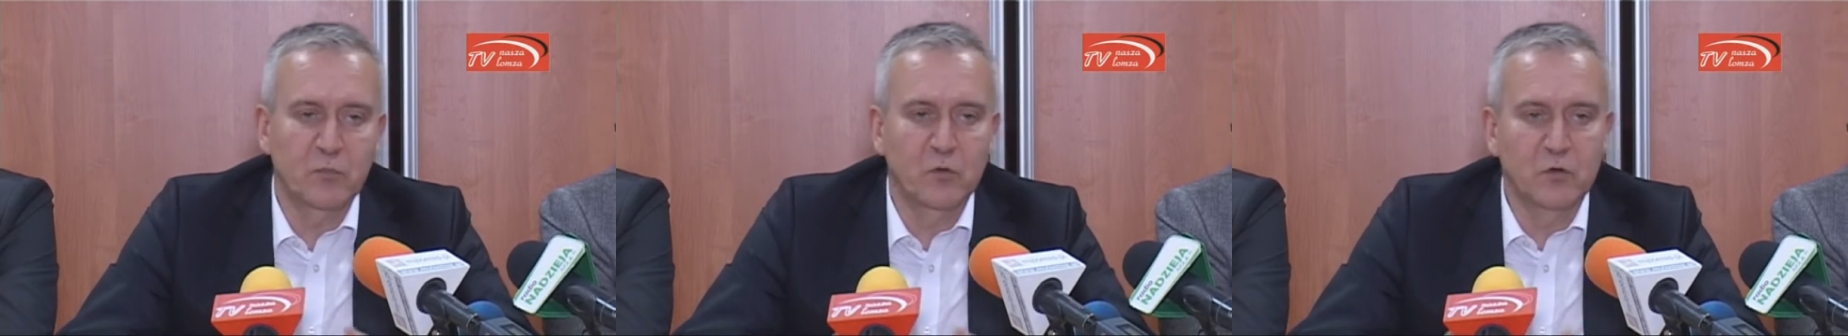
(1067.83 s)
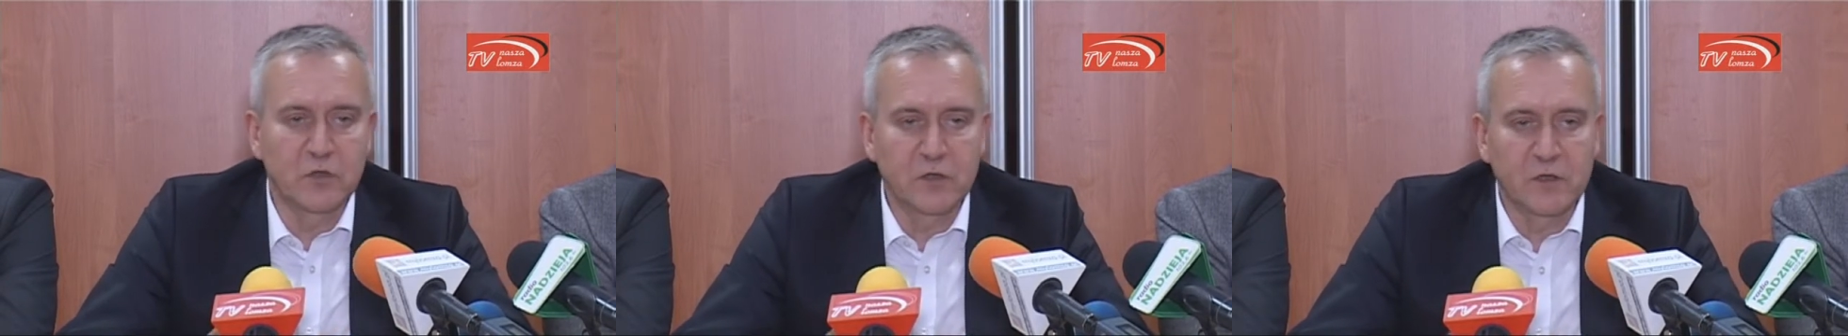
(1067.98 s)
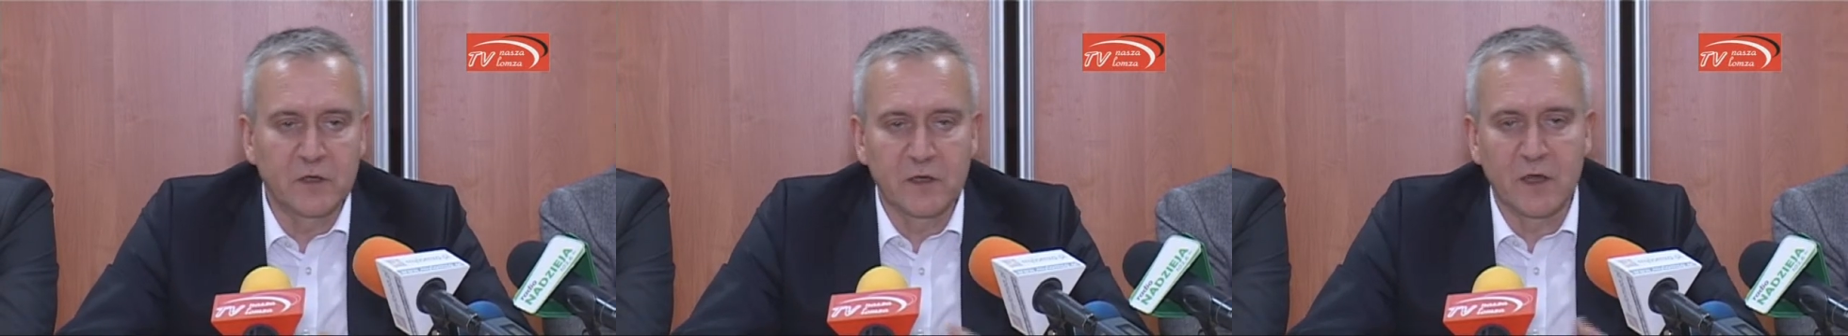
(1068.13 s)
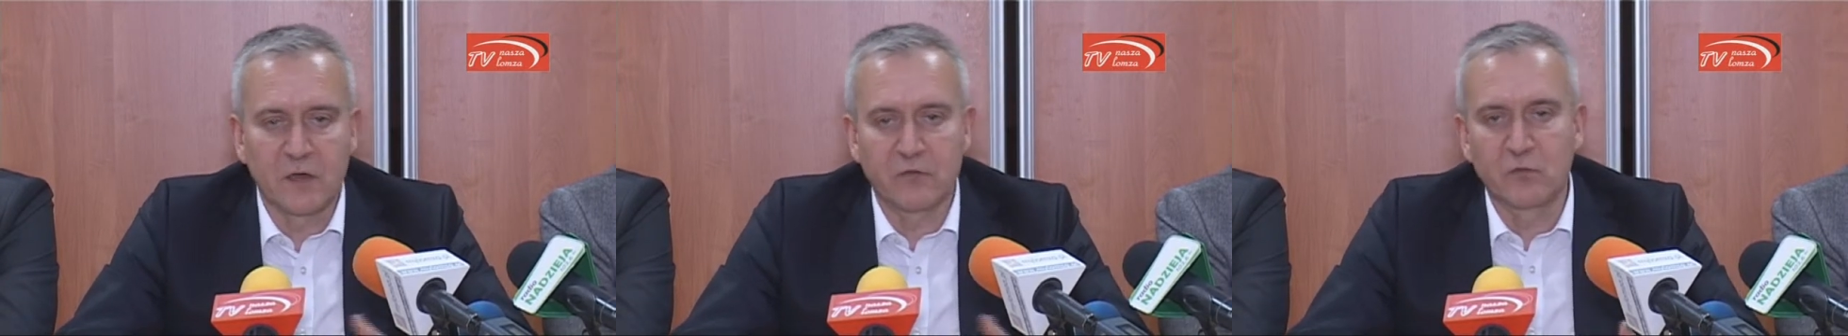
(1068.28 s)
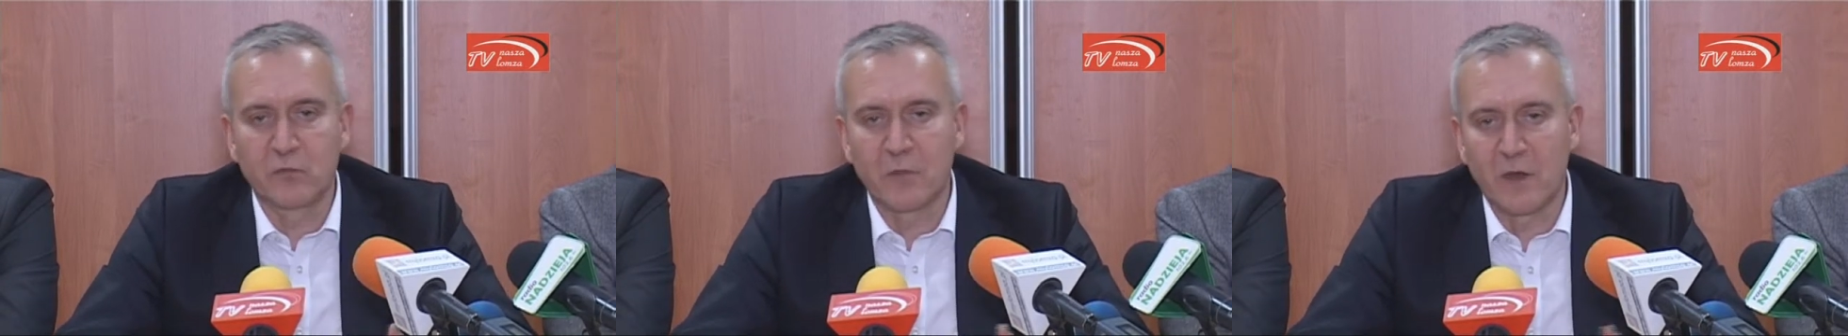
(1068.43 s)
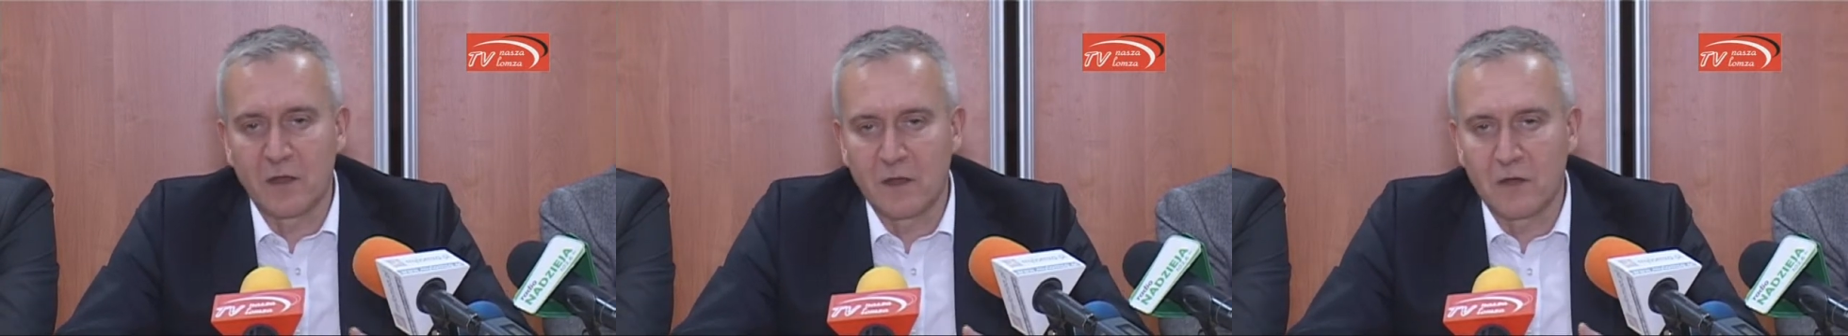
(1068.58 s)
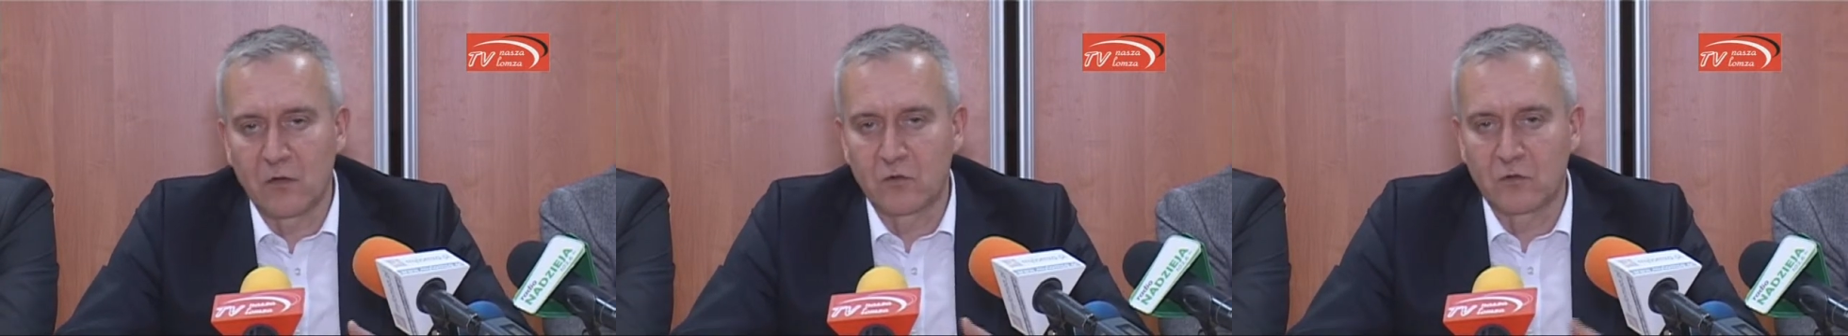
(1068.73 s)
polityka
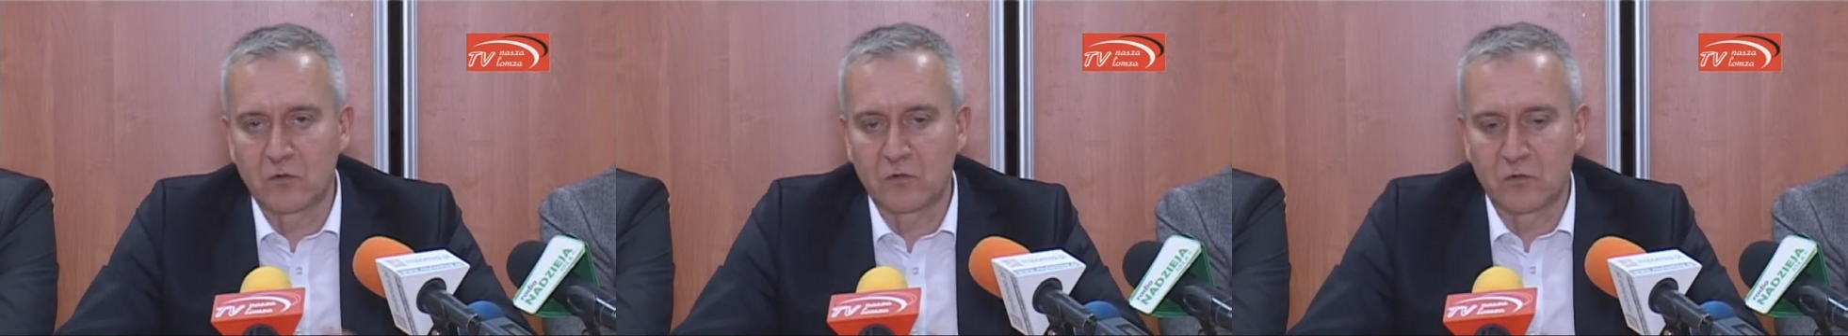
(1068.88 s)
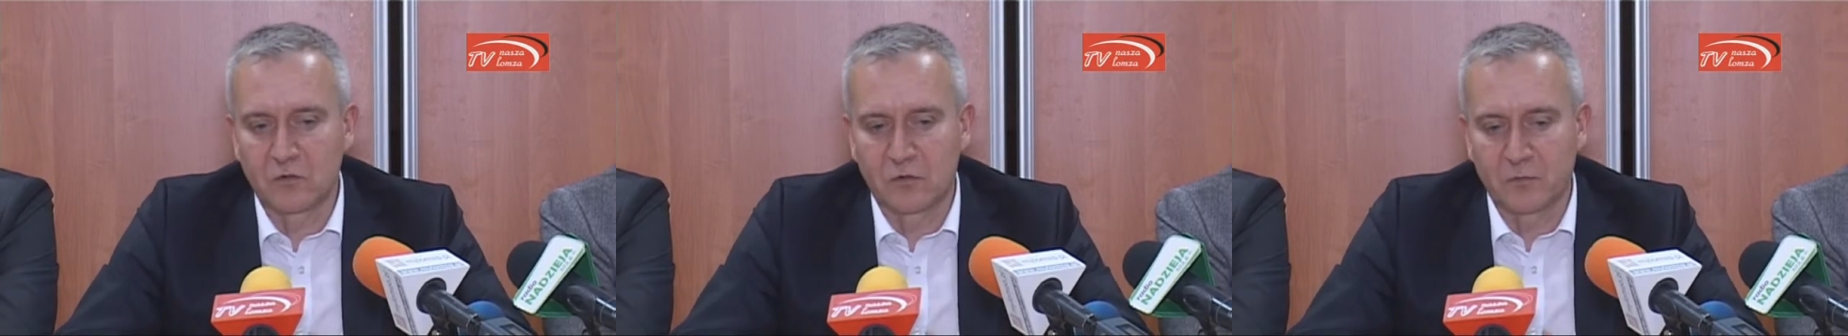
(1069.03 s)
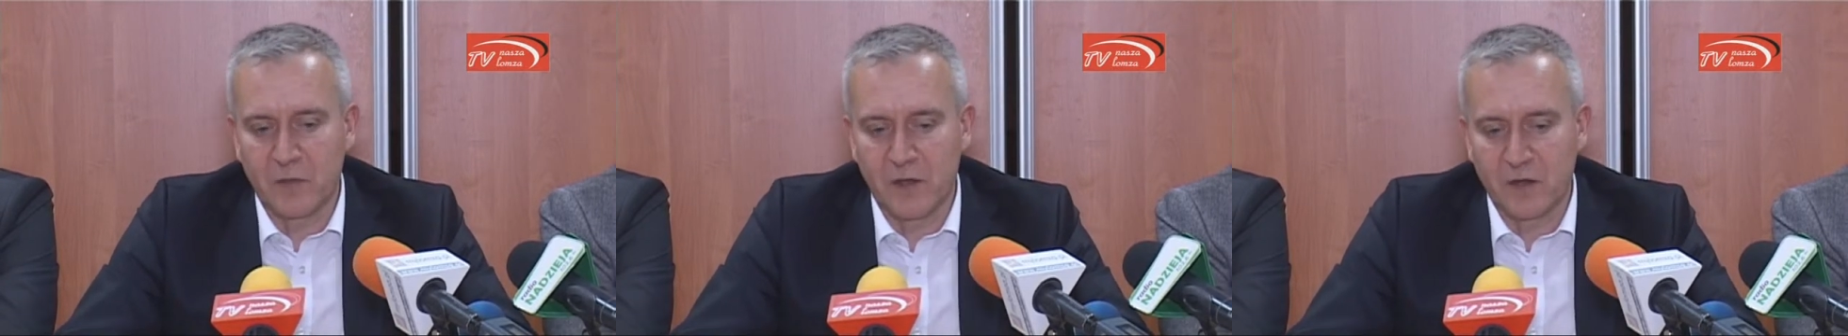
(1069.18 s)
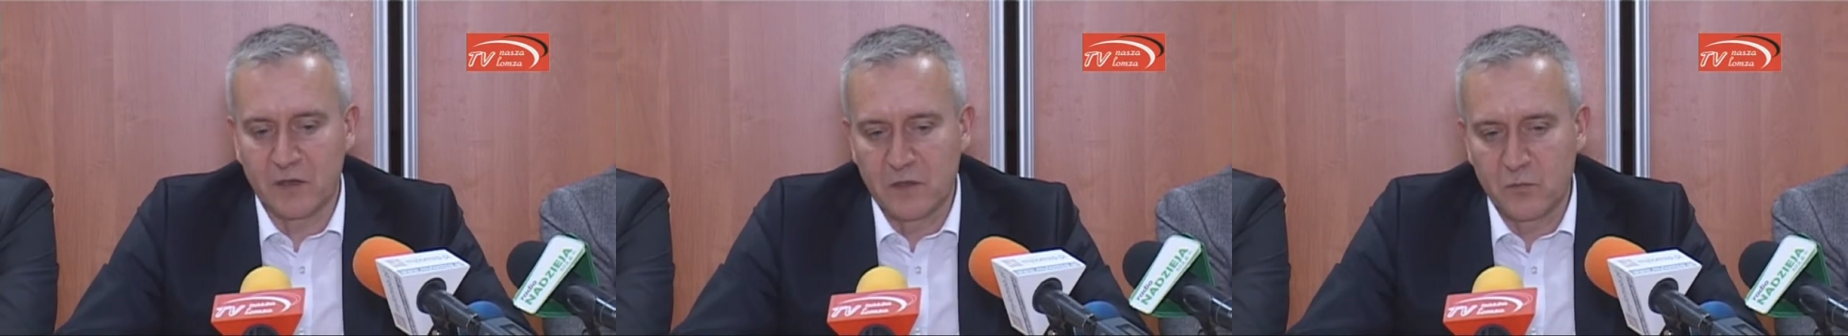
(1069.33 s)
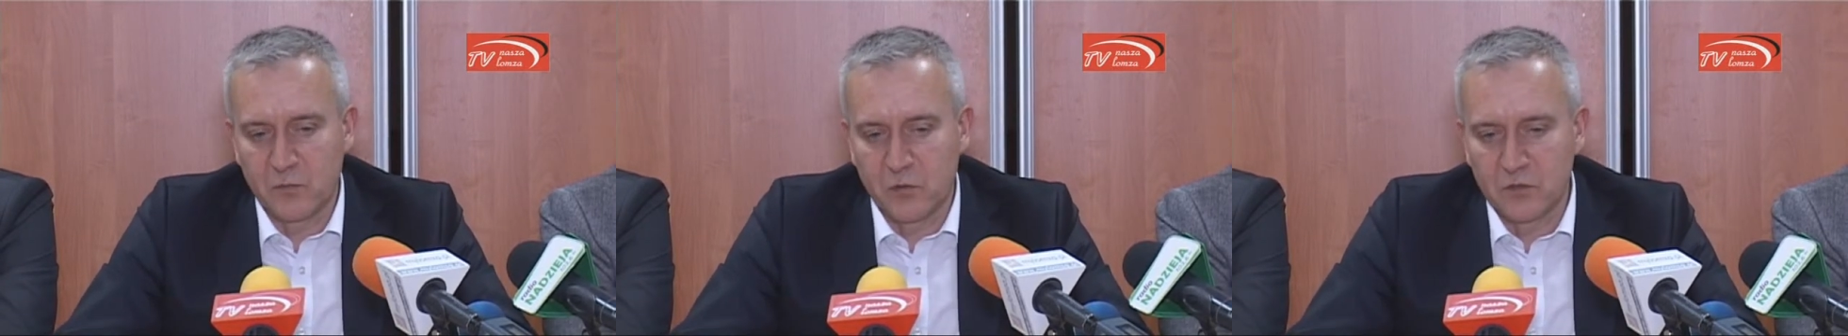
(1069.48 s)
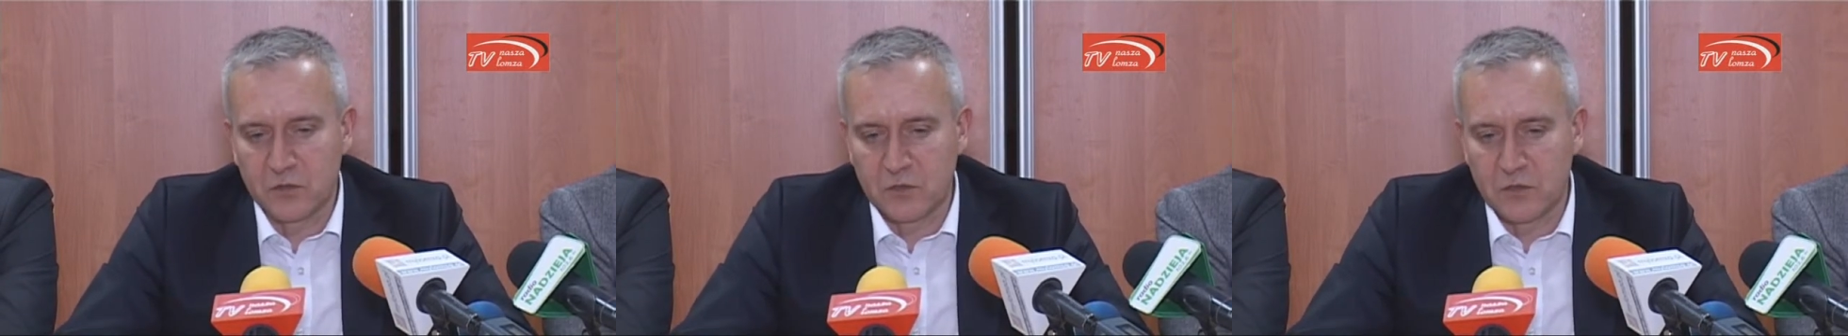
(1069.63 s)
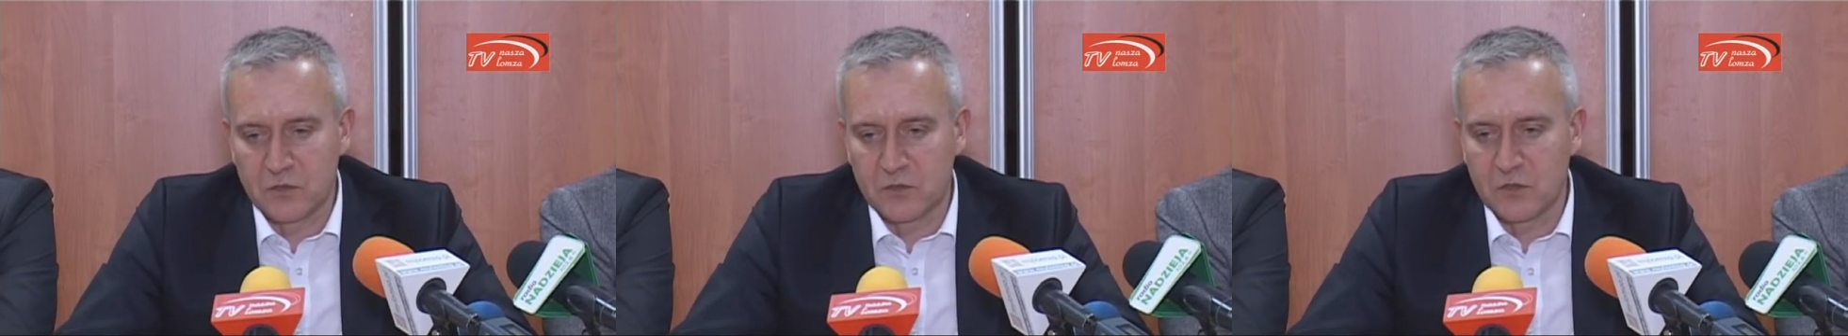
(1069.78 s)
wymaga od partii
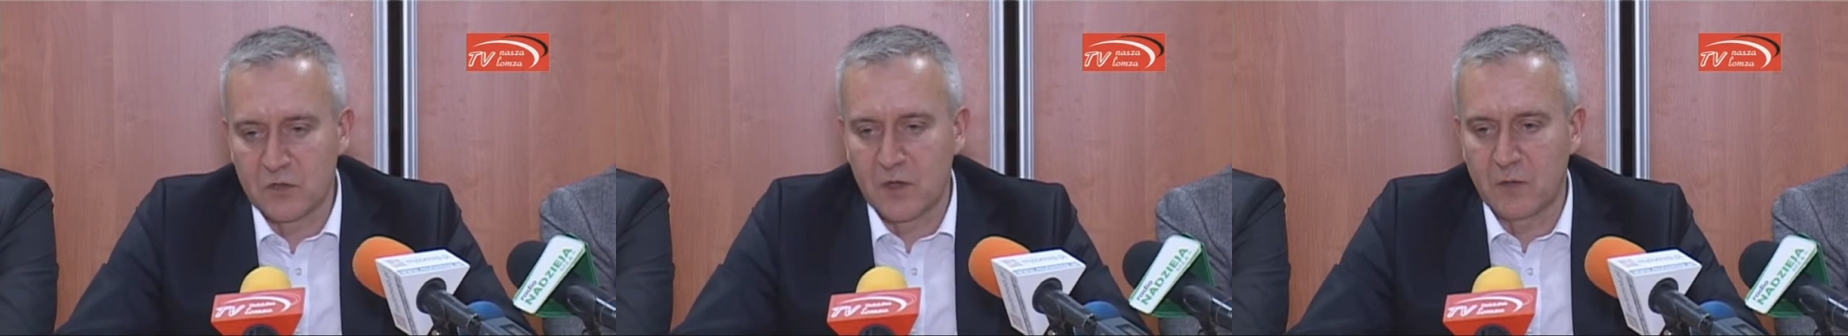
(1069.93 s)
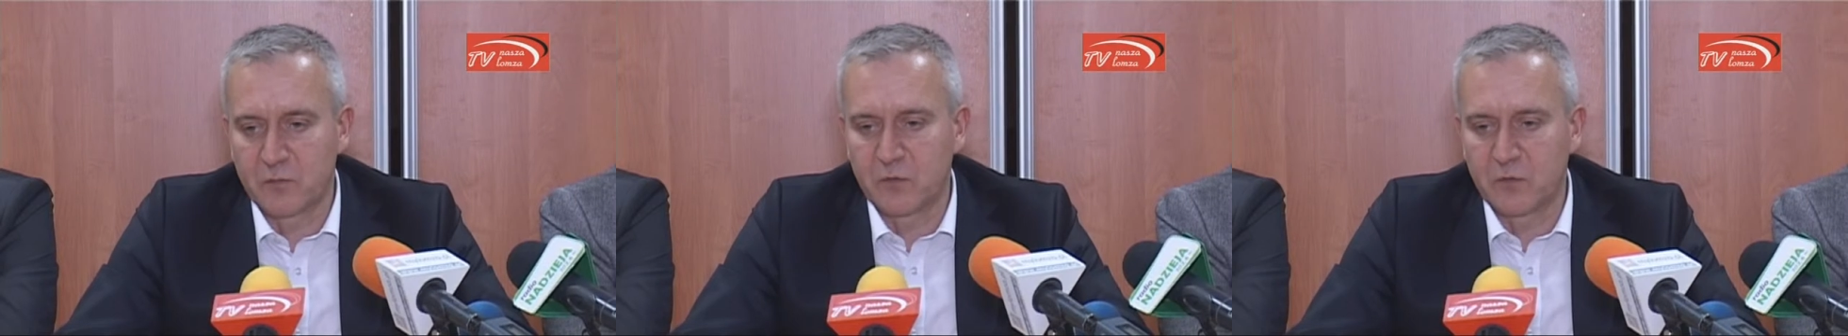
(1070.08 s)
politycznych,